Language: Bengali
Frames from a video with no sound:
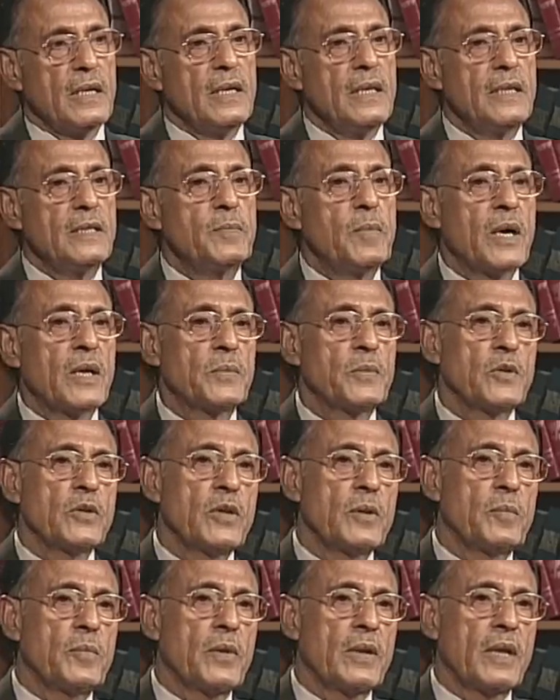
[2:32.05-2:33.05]
নিজ
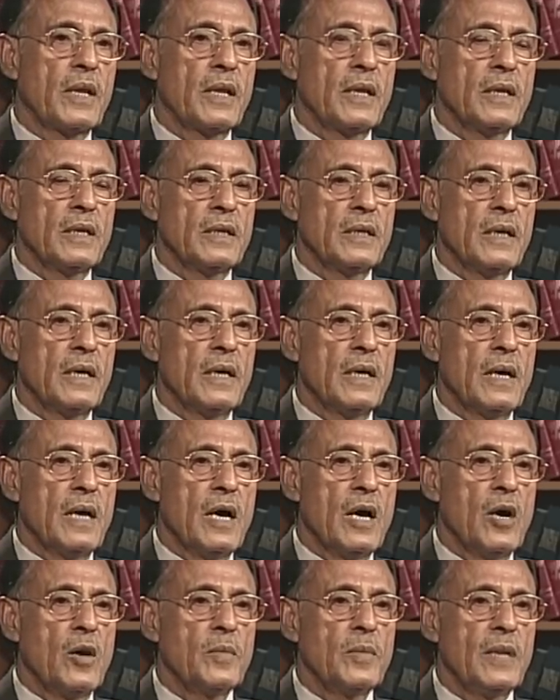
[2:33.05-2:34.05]
নির্বাচনের পরে
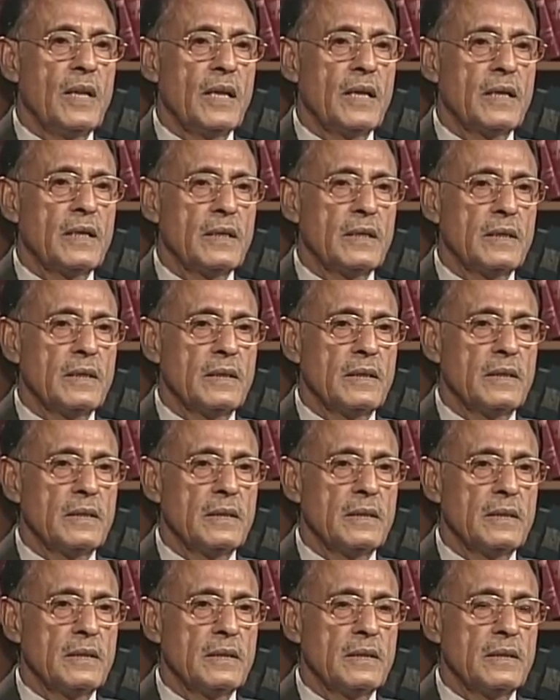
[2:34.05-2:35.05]
আওয়ামী লীগ
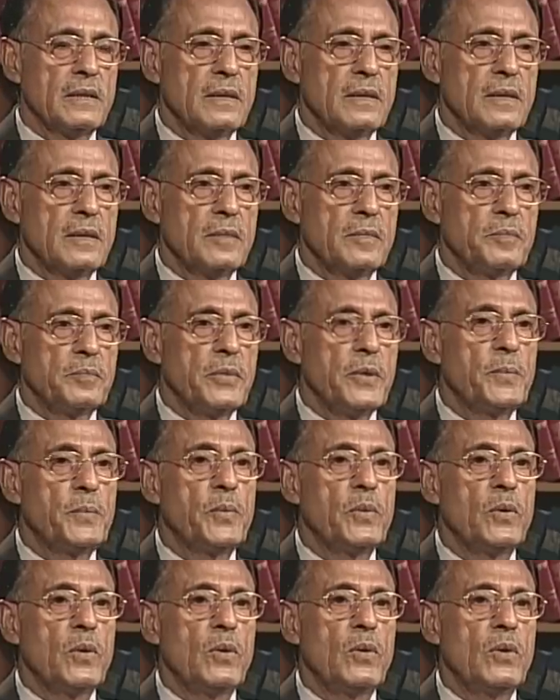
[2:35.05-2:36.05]

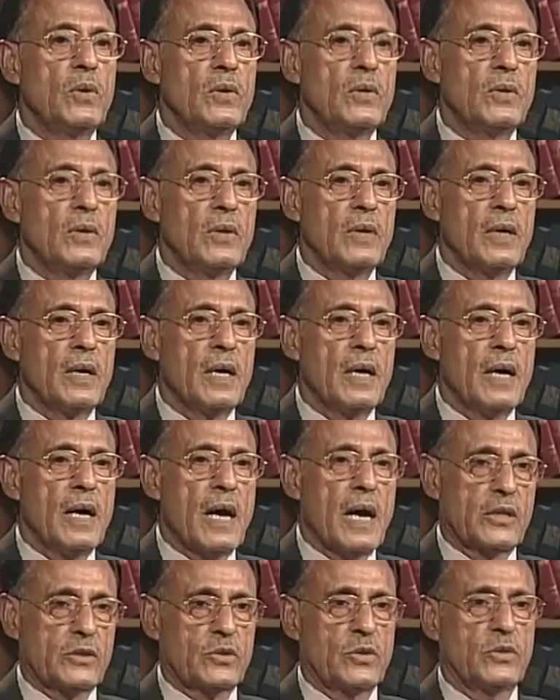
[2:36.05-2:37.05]
বিপুল
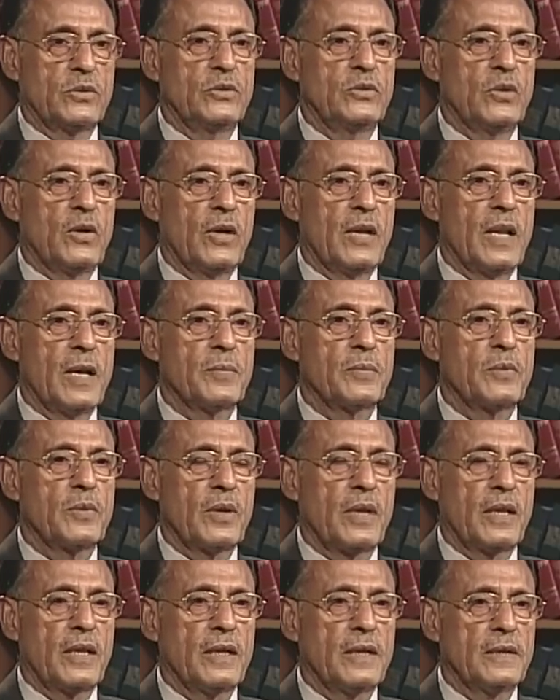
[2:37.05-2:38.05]
আসন জয় লাভ
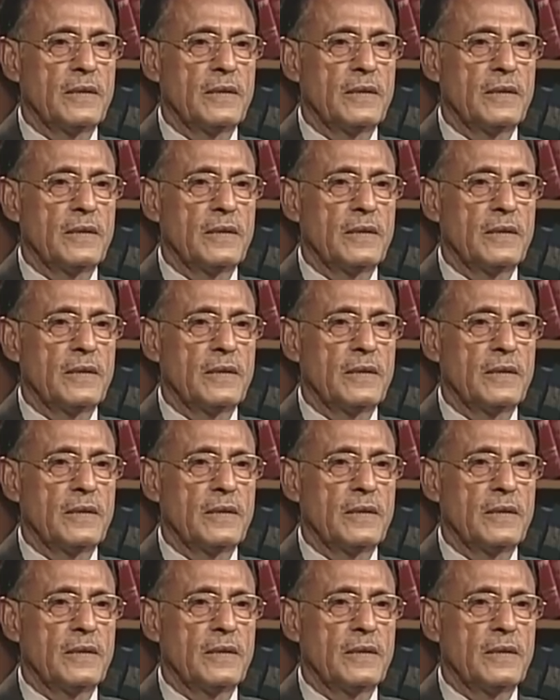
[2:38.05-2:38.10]
করে